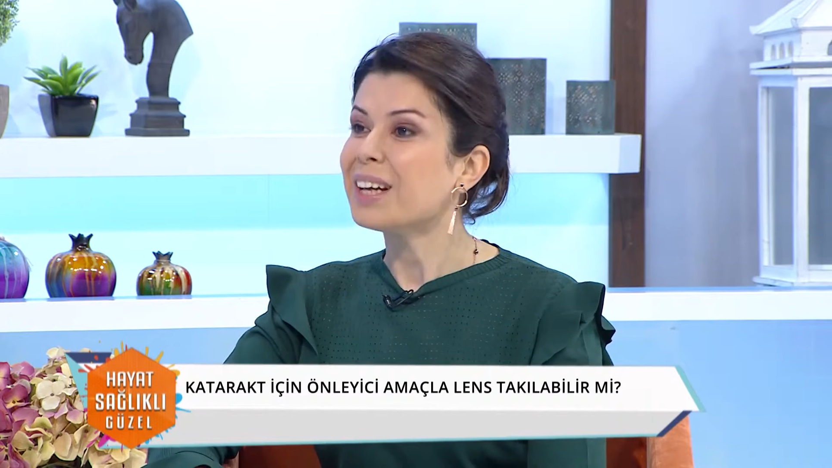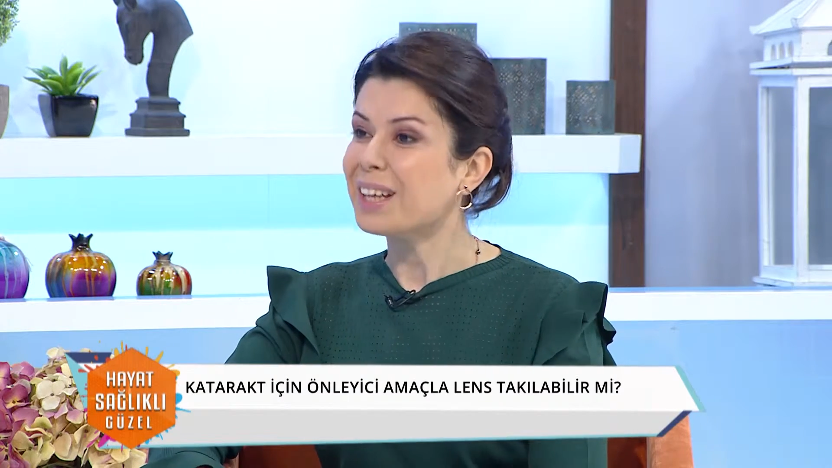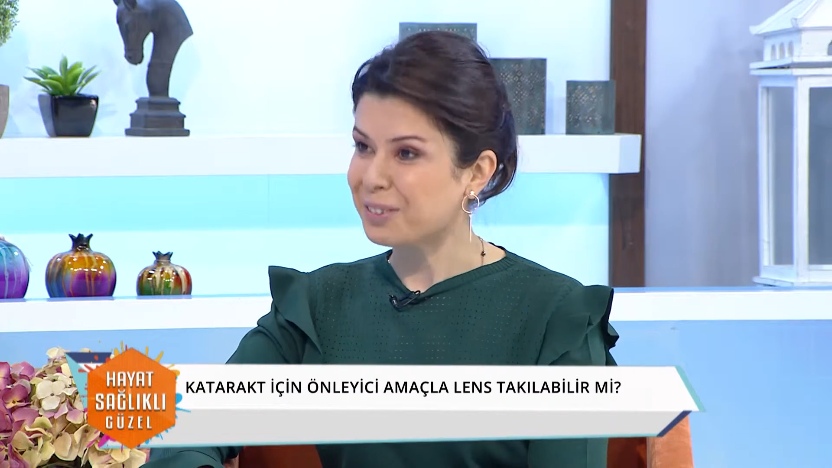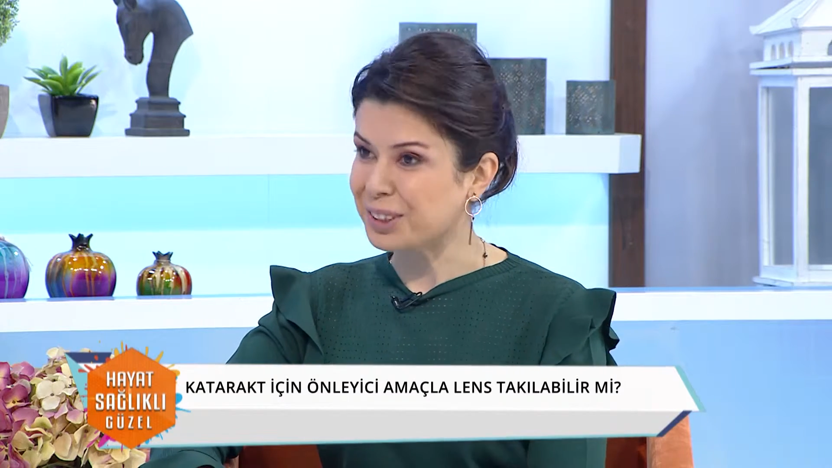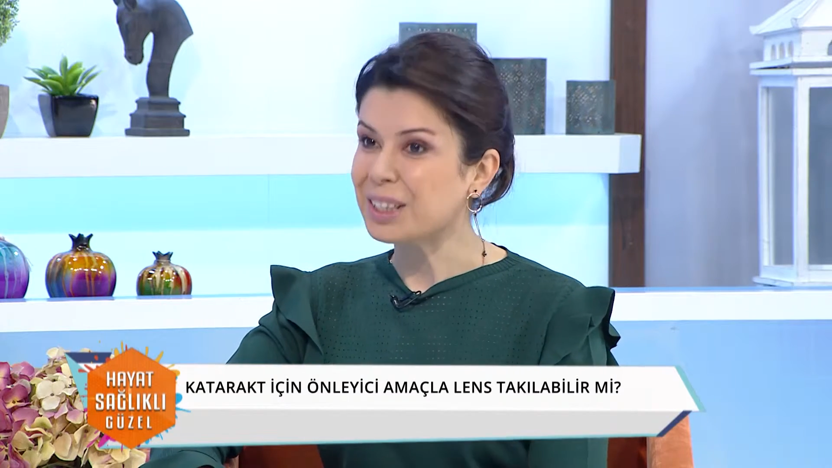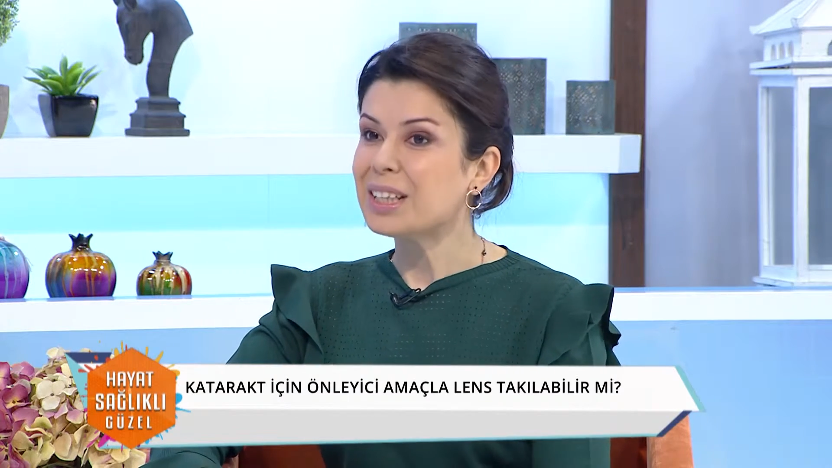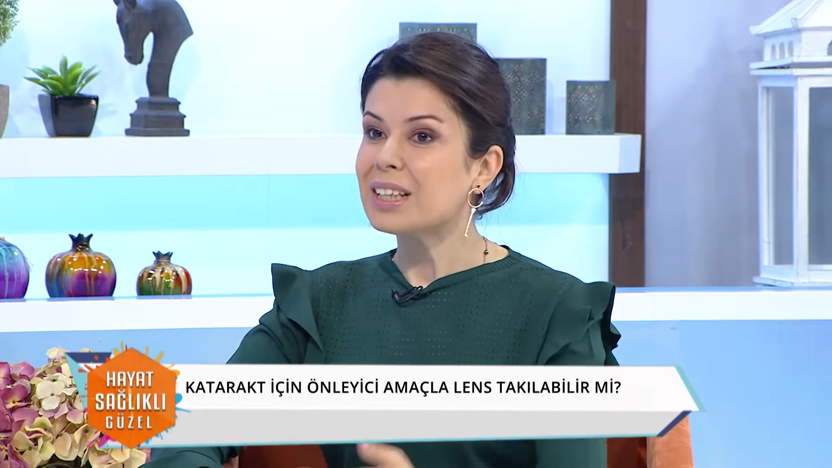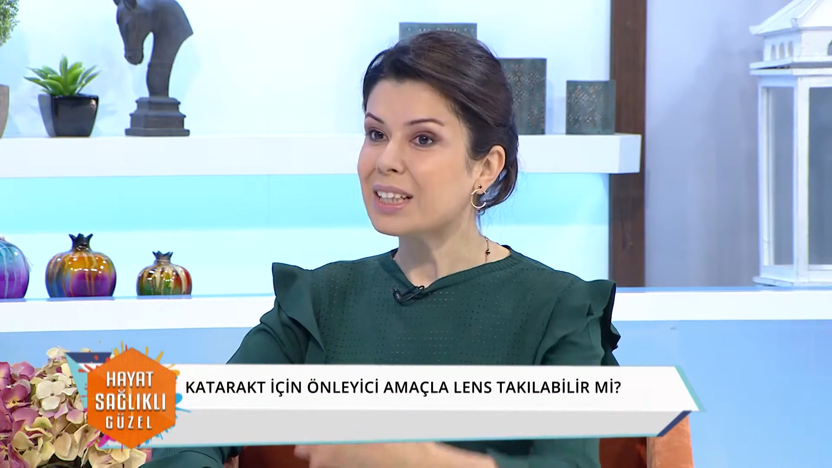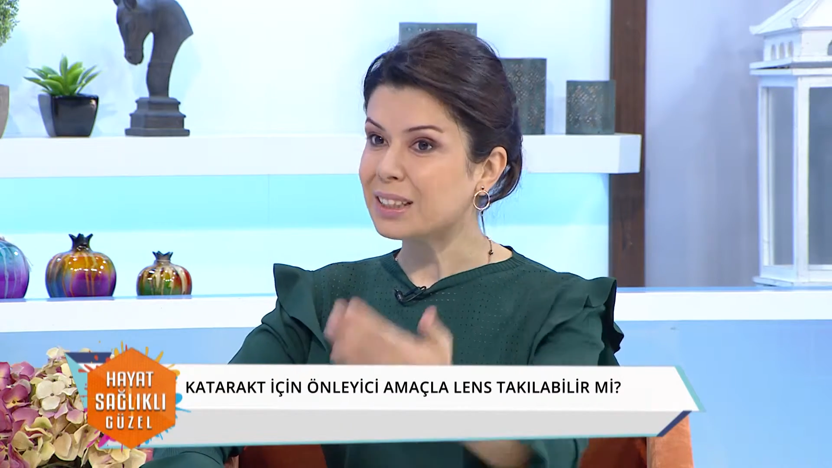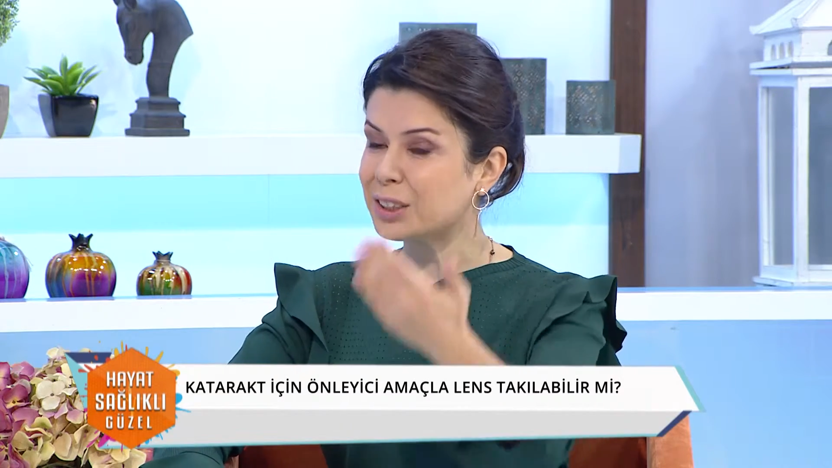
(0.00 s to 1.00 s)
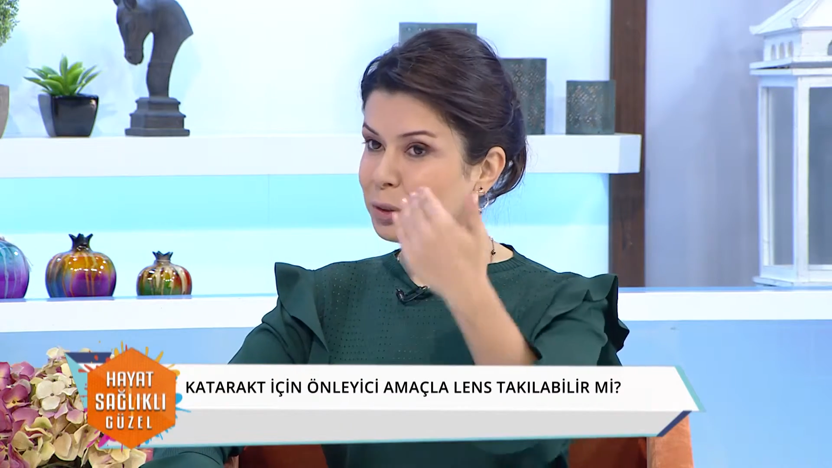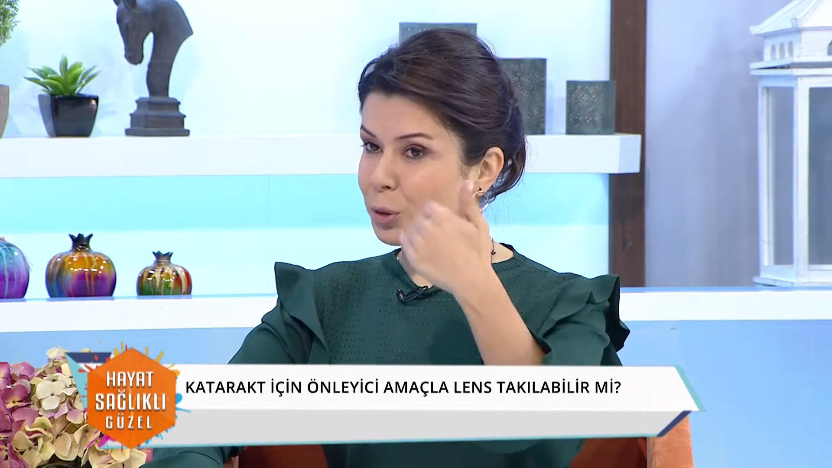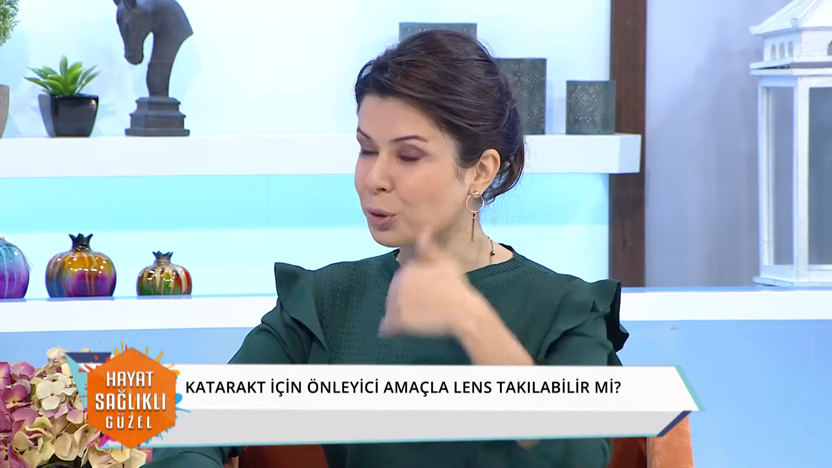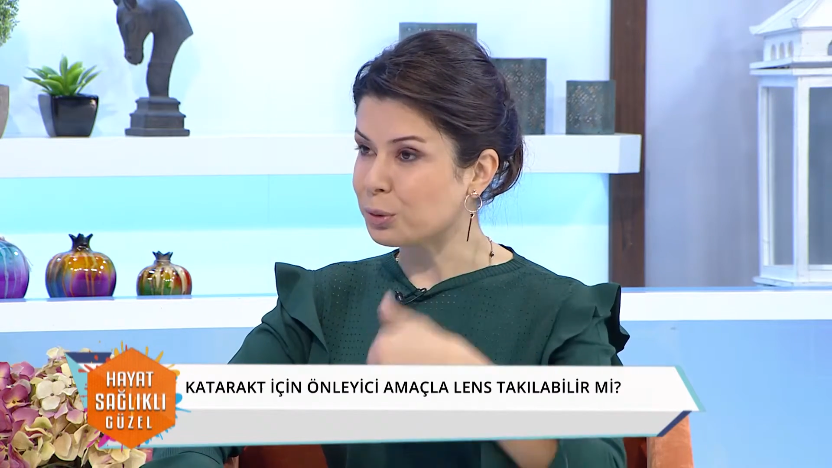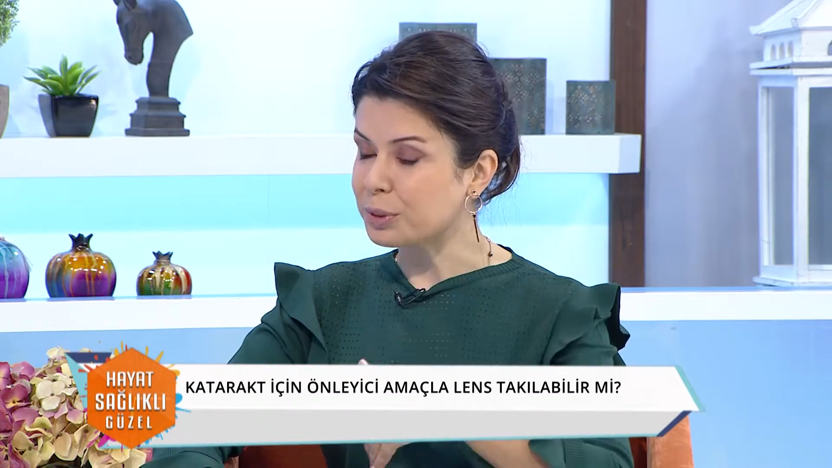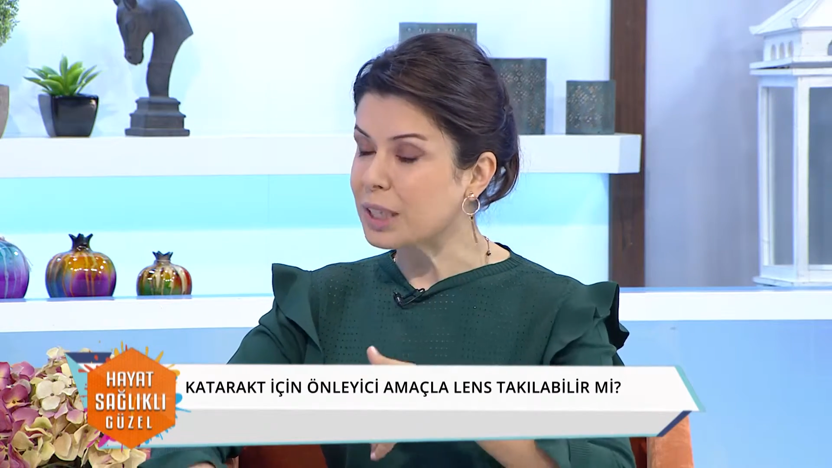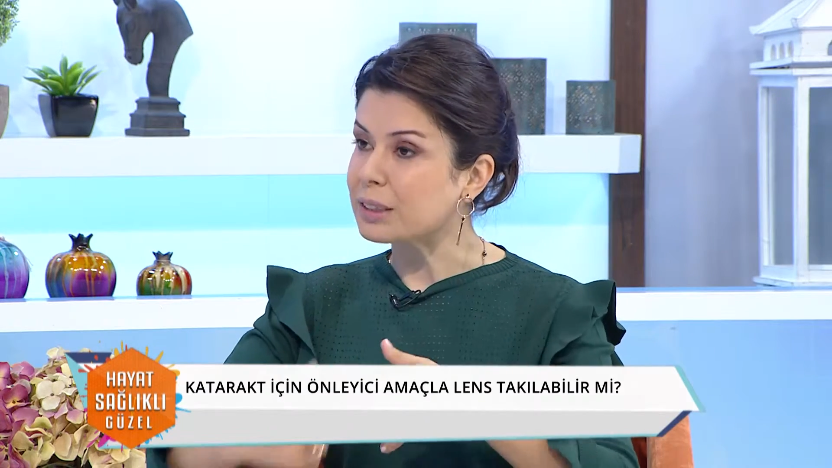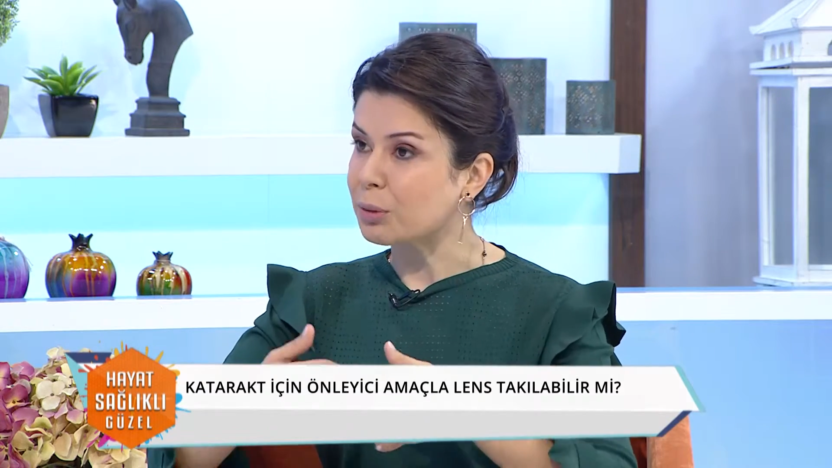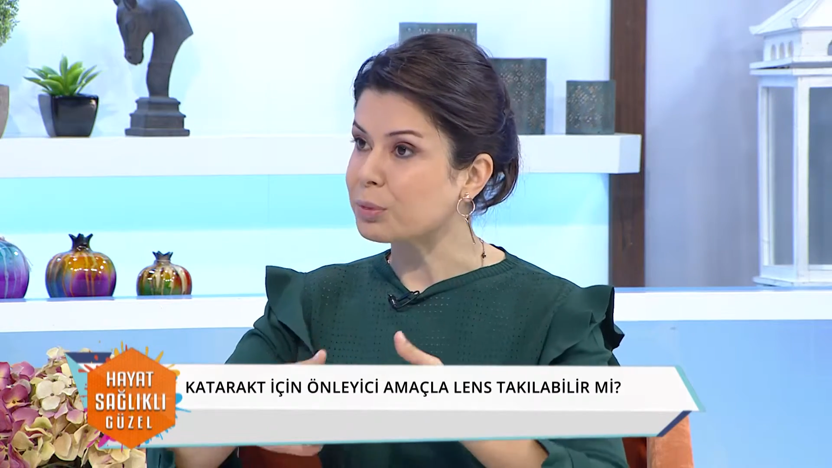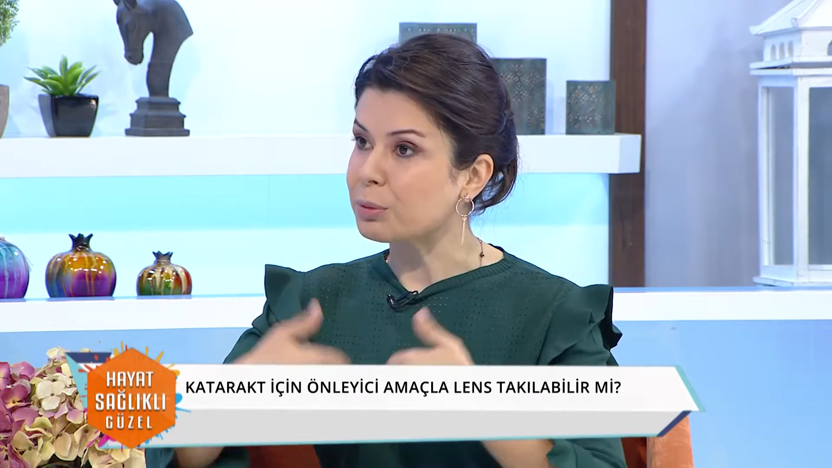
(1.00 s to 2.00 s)
Evet. İlk
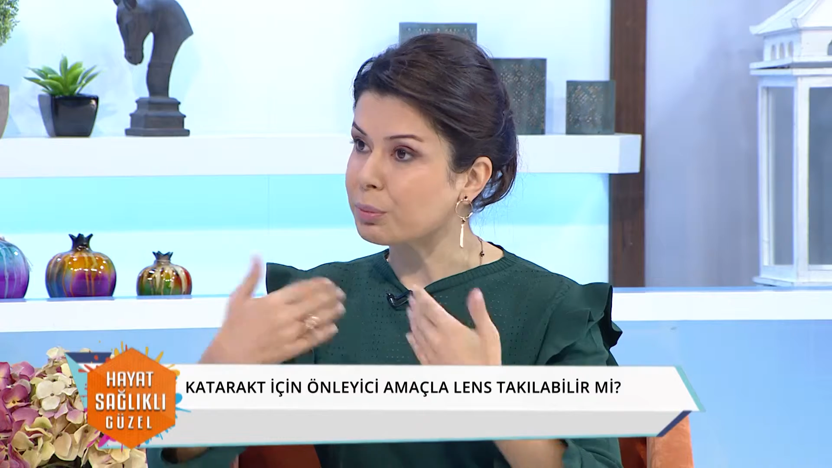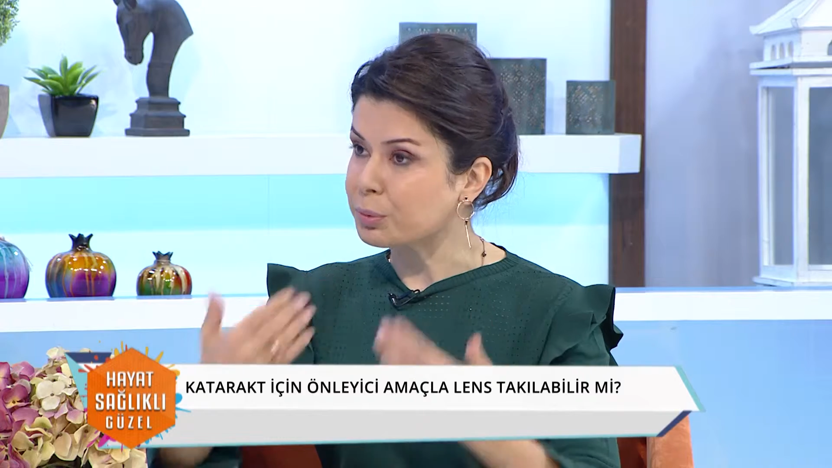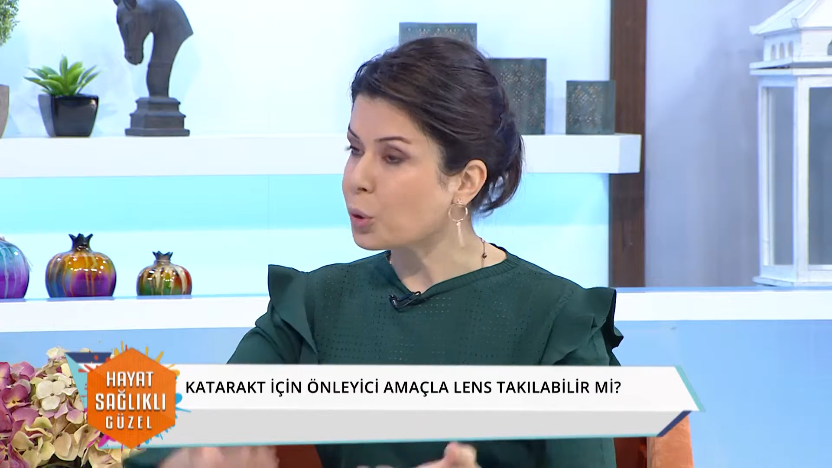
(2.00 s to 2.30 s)
etapta